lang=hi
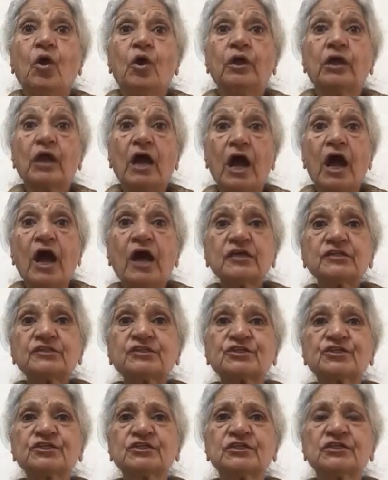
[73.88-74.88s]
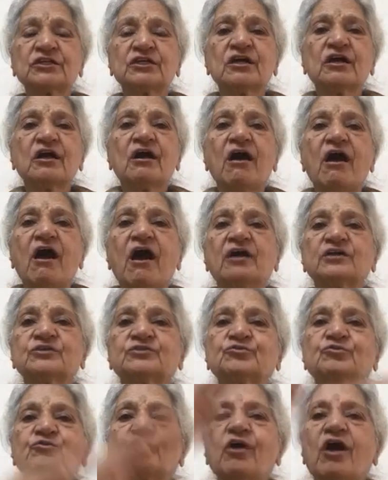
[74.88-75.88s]
और आज आज
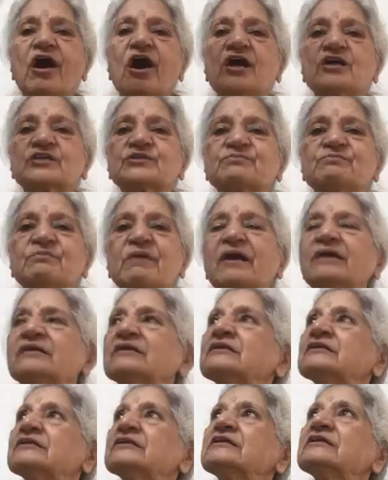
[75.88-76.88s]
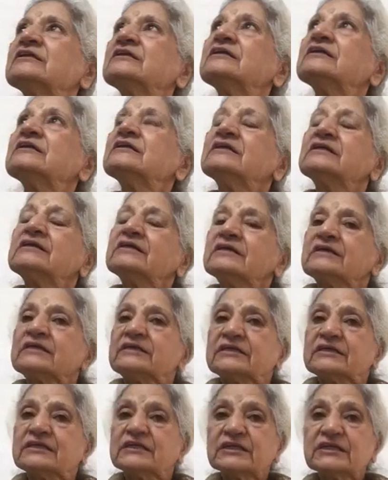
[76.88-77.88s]
तो आसमान
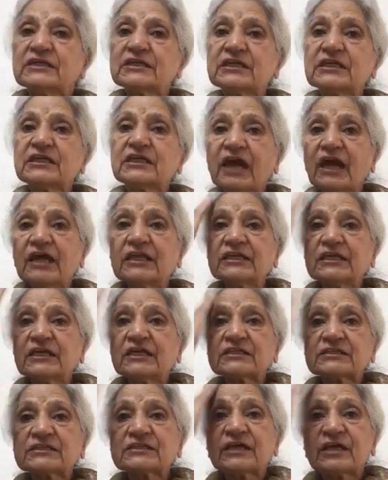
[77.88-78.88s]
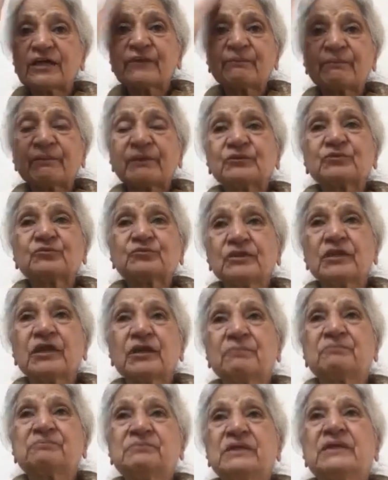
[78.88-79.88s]
ही गिरा लिया सर पे तूने
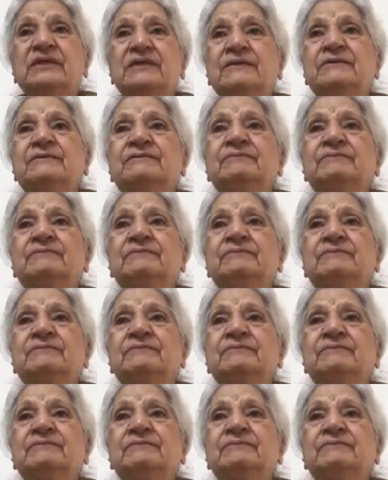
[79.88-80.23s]
अपने